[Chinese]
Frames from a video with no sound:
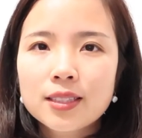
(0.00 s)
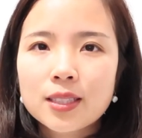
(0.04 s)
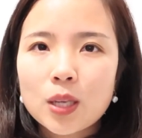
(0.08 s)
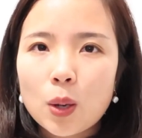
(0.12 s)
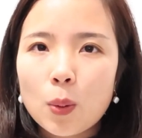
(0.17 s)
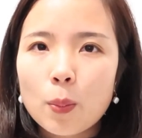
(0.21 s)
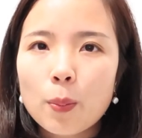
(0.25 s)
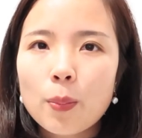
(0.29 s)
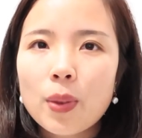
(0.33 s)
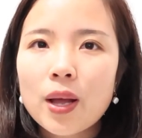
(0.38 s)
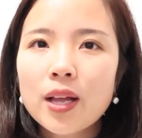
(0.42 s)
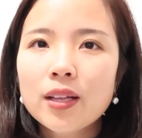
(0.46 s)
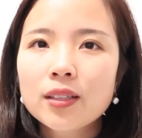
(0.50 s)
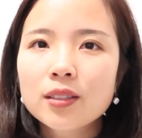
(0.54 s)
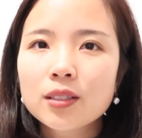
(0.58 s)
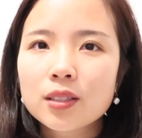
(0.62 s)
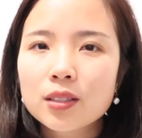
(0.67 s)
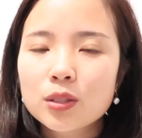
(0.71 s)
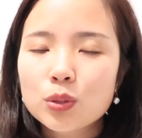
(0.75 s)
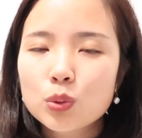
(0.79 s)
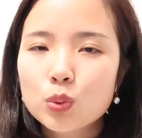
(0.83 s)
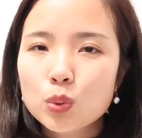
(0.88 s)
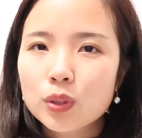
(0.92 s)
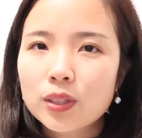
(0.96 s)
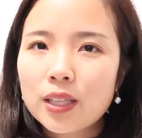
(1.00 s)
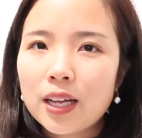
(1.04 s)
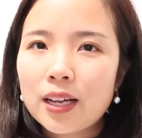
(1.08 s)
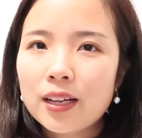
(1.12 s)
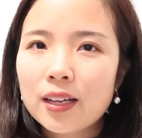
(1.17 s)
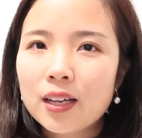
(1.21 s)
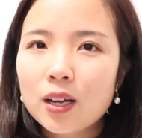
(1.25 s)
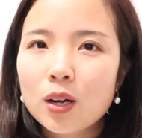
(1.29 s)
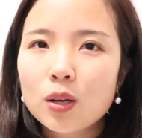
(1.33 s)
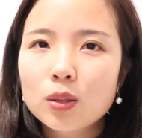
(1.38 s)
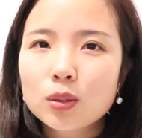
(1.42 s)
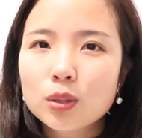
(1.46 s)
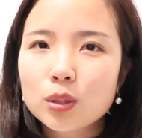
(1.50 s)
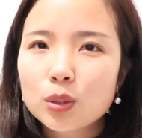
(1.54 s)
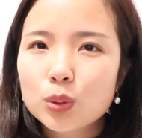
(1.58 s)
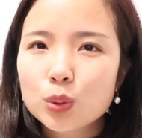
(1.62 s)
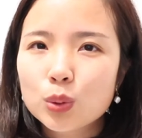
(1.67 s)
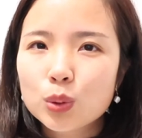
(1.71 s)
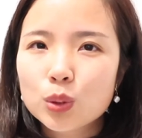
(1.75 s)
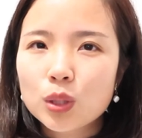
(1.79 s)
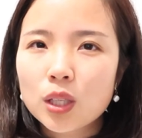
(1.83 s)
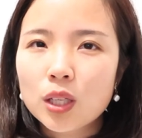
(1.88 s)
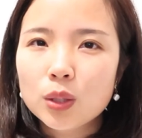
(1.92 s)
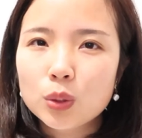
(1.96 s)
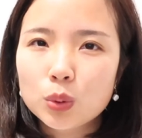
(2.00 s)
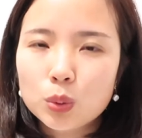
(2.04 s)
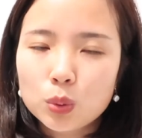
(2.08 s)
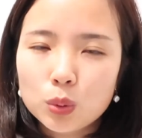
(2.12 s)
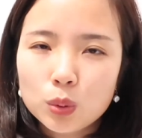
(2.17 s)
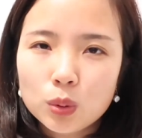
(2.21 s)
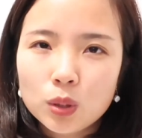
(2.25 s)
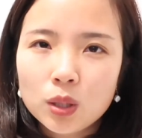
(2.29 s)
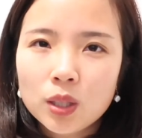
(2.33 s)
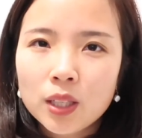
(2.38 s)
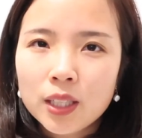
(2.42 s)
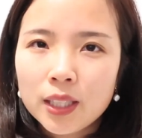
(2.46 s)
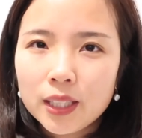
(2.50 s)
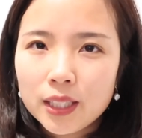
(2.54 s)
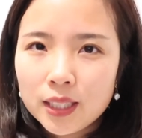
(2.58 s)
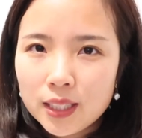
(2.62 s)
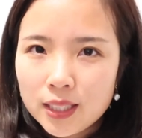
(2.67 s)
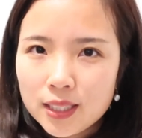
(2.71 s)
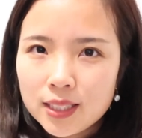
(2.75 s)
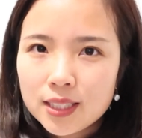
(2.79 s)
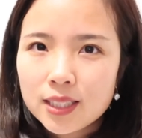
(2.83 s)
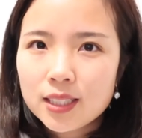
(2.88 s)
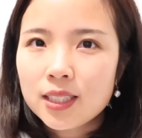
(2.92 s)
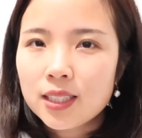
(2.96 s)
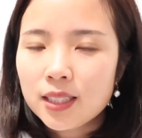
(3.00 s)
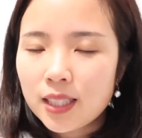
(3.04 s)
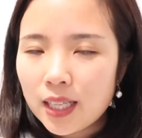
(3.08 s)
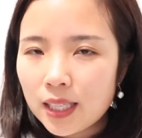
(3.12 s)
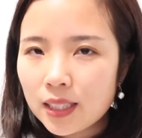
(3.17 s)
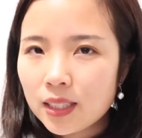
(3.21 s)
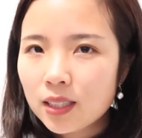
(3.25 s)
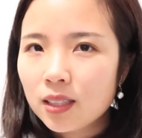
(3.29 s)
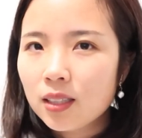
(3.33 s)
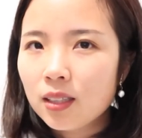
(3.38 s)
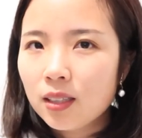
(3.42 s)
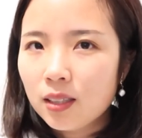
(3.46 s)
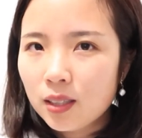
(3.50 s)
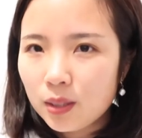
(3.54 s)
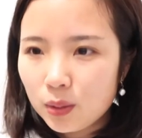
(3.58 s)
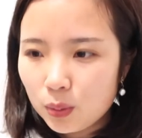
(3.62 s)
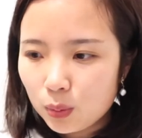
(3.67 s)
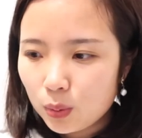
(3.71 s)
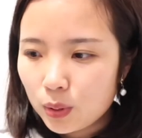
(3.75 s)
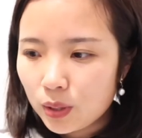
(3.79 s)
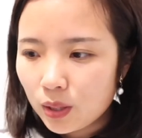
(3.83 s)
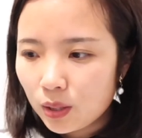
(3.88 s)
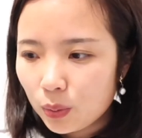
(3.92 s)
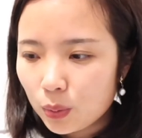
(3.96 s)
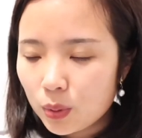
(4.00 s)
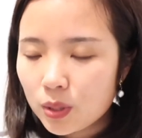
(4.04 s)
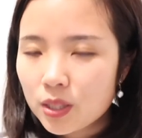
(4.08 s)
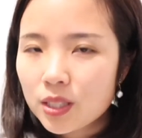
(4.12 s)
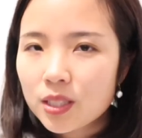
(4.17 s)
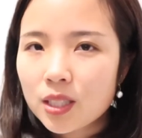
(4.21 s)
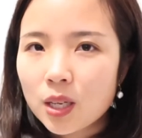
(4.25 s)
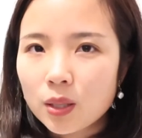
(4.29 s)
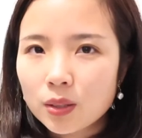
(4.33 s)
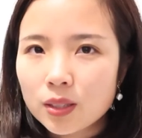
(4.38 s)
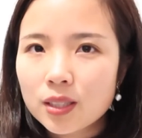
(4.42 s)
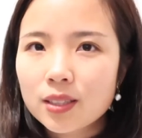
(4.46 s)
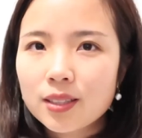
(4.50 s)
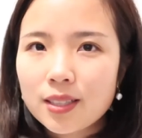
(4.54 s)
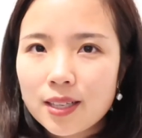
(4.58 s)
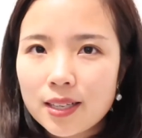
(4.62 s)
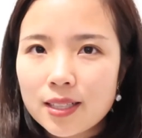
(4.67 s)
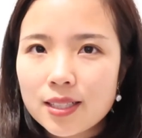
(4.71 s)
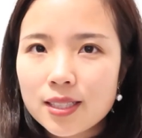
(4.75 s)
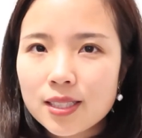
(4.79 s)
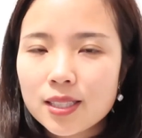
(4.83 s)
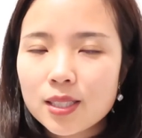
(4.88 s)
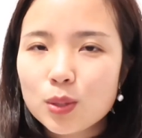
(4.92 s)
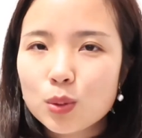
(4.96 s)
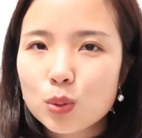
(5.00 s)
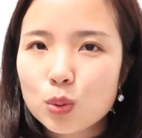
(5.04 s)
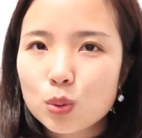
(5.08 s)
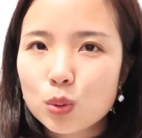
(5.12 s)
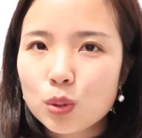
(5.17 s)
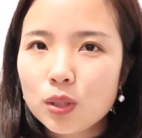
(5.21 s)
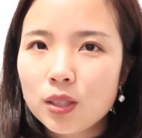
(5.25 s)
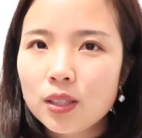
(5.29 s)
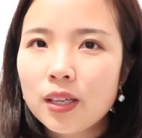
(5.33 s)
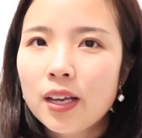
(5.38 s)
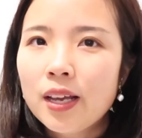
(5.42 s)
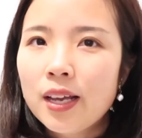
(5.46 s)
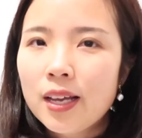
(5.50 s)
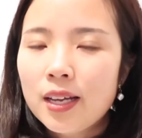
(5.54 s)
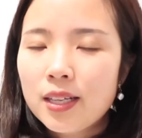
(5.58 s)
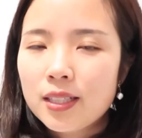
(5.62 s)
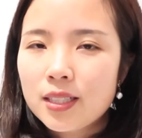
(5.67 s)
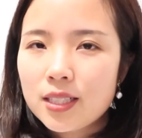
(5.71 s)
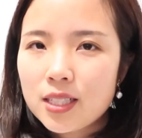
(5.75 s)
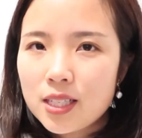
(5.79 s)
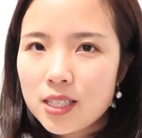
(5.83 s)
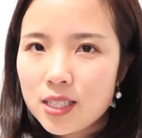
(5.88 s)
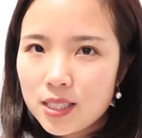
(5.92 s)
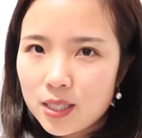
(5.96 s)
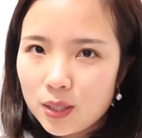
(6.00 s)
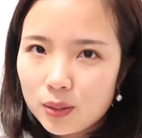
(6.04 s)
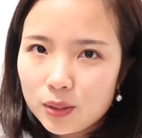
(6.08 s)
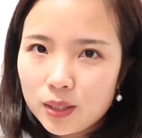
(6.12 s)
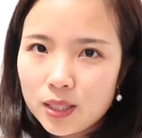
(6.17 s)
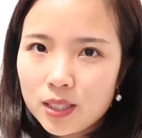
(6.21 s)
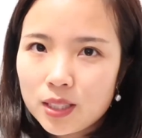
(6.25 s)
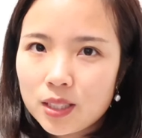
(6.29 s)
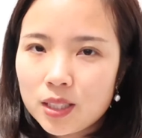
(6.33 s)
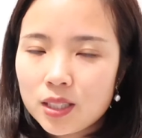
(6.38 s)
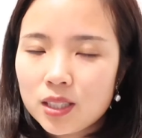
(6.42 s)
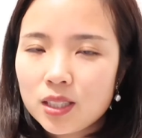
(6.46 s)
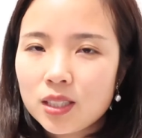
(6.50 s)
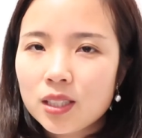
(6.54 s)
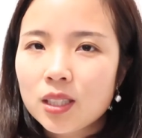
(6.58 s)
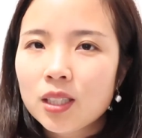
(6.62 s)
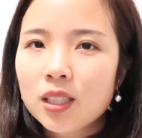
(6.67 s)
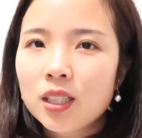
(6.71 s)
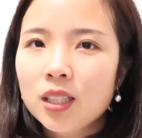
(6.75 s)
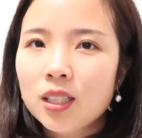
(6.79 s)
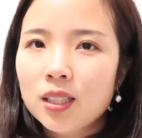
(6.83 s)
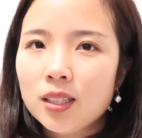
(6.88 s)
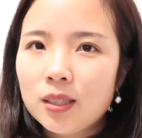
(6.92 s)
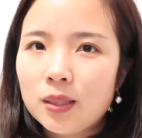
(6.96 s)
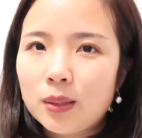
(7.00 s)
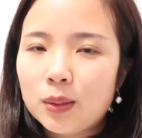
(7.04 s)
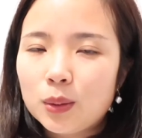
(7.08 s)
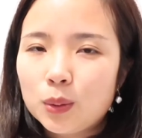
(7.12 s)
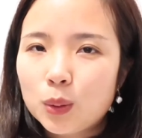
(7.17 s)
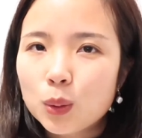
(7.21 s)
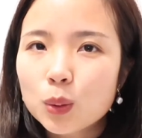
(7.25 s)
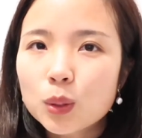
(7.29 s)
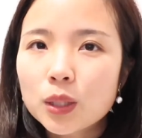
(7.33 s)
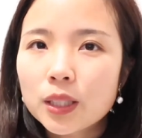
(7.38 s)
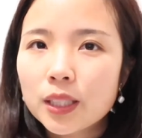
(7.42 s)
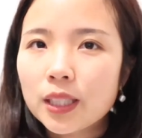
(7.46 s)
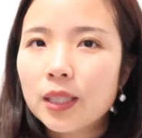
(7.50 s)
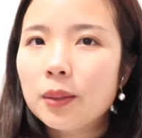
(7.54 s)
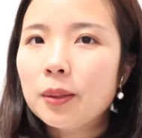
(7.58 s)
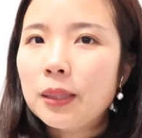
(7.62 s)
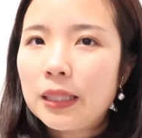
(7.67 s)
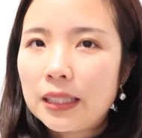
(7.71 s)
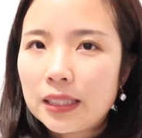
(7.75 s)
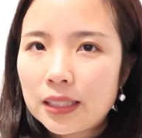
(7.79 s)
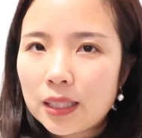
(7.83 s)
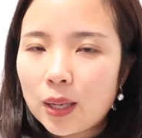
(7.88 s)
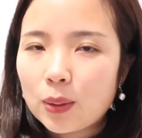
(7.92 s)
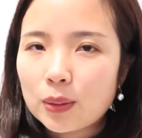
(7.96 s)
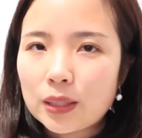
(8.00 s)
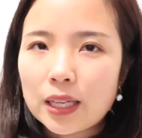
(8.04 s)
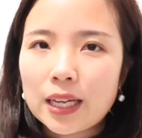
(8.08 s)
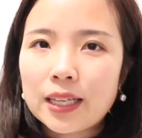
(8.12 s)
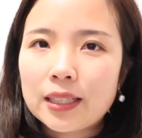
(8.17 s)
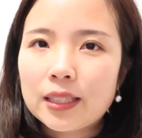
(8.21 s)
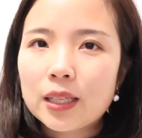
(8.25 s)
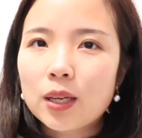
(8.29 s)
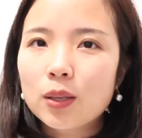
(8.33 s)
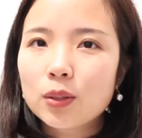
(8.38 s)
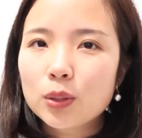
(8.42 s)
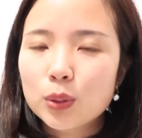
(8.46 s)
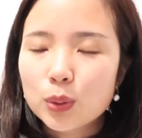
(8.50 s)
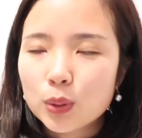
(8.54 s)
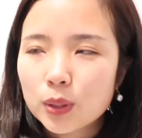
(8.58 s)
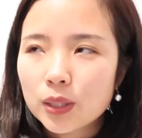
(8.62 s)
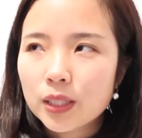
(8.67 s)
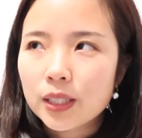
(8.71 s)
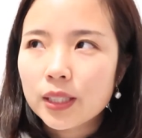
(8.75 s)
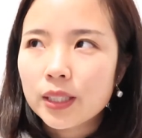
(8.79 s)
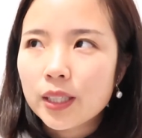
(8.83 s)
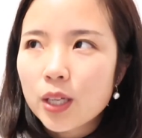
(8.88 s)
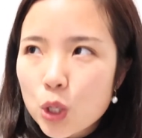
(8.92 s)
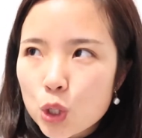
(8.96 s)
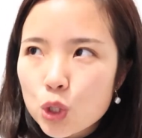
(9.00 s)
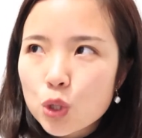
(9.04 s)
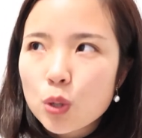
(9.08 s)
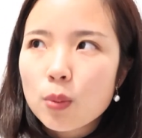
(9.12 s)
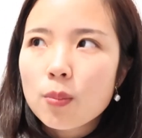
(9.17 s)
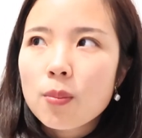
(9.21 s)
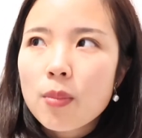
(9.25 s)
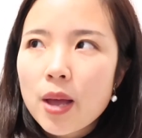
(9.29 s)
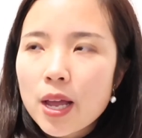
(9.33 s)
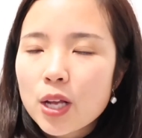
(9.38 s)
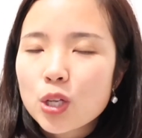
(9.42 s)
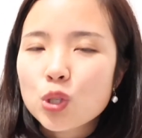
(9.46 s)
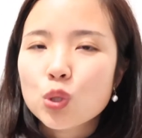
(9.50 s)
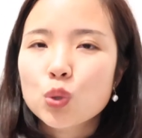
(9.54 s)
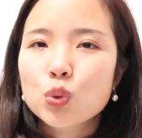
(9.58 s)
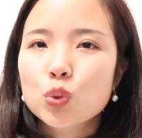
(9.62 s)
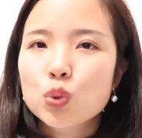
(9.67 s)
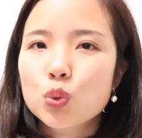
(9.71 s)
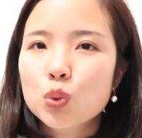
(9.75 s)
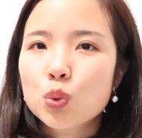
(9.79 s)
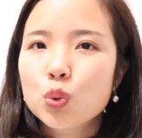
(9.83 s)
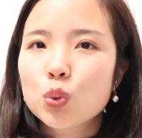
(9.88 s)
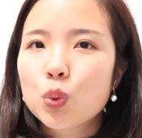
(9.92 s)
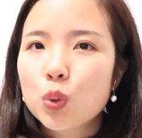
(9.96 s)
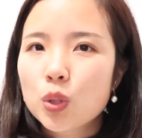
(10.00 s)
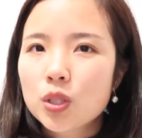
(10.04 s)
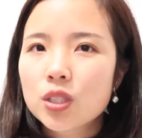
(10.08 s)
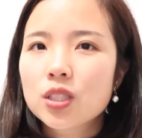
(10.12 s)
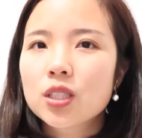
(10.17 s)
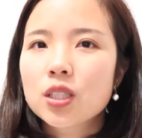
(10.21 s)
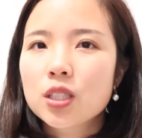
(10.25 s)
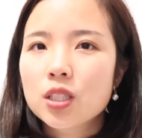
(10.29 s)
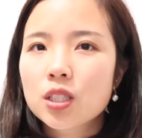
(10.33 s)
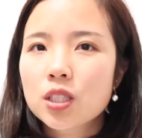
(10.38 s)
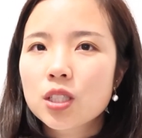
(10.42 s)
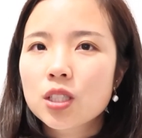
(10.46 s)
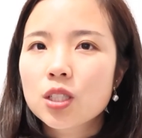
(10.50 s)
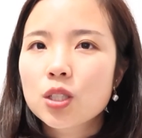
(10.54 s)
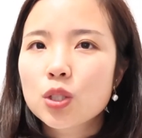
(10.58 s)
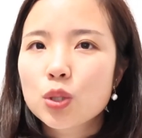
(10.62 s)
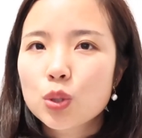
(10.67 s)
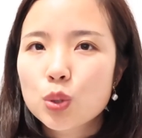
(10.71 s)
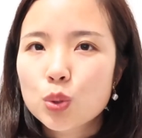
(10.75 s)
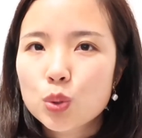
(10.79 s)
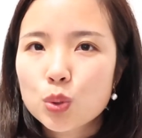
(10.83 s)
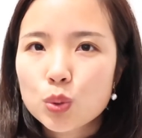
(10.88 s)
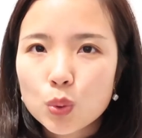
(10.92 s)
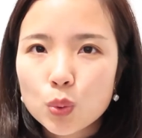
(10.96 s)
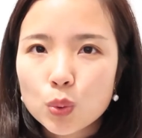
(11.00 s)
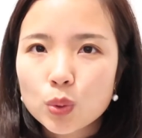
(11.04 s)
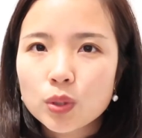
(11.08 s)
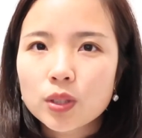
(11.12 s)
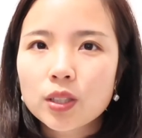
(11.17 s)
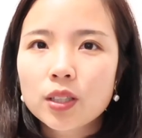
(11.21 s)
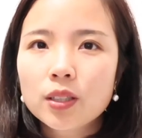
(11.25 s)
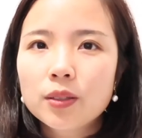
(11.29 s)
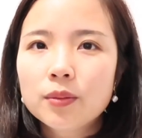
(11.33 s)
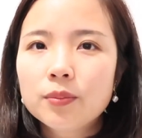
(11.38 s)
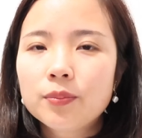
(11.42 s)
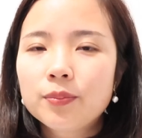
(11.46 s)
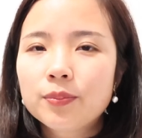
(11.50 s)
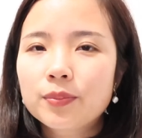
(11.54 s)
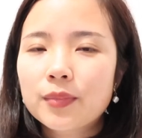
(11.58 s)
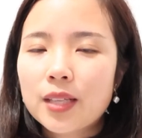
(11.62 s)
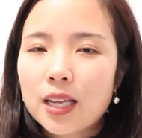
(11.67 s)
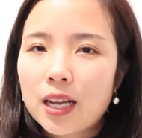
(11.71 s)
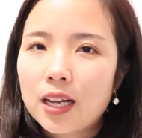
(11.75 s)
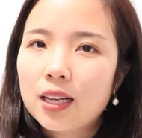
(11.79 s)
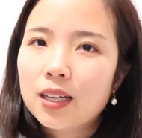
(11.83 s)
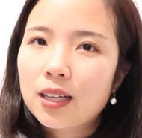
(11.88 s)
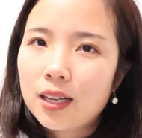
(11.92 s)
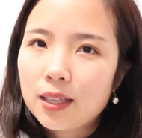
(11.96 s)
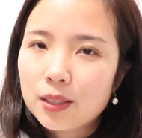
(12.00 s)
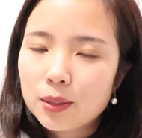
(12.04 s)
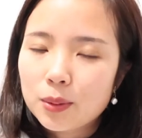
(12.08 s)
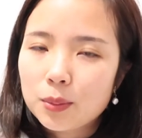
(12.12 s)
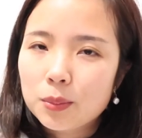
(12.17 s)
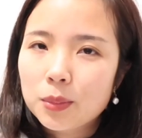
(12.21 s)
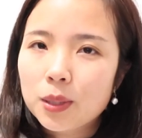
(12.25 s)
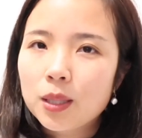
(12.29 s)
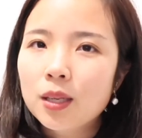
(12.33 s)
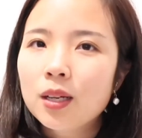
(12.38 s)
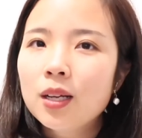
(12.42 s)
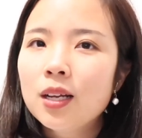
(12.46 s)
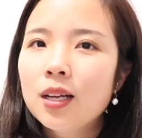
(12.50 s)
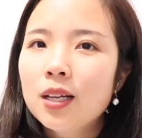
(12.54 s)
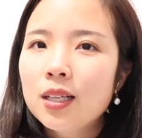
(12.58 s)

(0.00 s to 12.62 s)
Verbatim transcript: 搅拌的、做蛋糕的，就是很多一个机器代替了很多很多小的电器，所以这些小电器，呃，都可以淘汰掉了，都可以二手卖出去，或者是送人看看有没有。